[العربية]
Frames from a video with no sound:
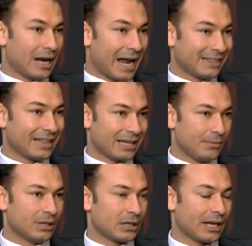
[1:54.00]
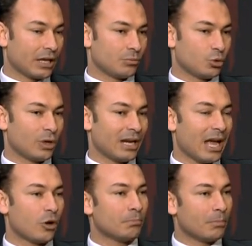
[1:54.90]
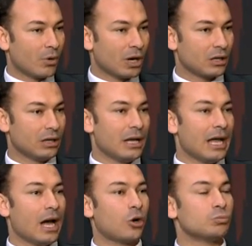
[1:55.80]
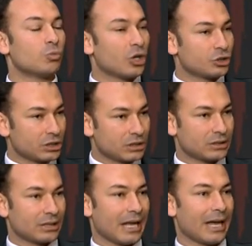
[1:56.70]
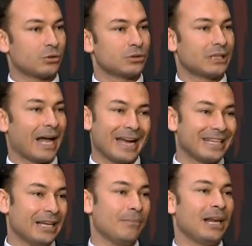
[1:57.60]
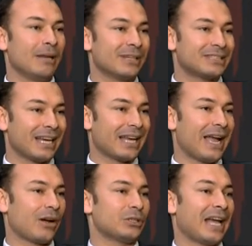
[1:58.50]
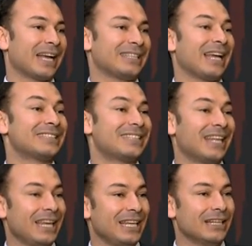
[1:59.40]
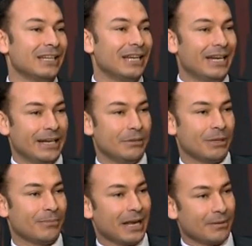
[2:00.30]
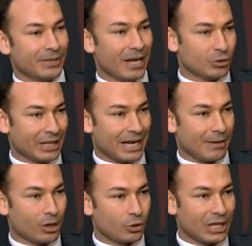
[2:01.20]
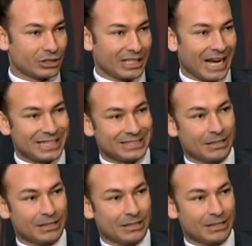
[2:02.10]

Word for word: حتى الكبير لكنه بيقول انا هاخد باور هاخد منشط هاخد حاجه تعمل لي مزاج هاخد حاجه تحسن لي عيب أيوه. يبقى اللي بناخد حاجه بياخدها عشان يحسن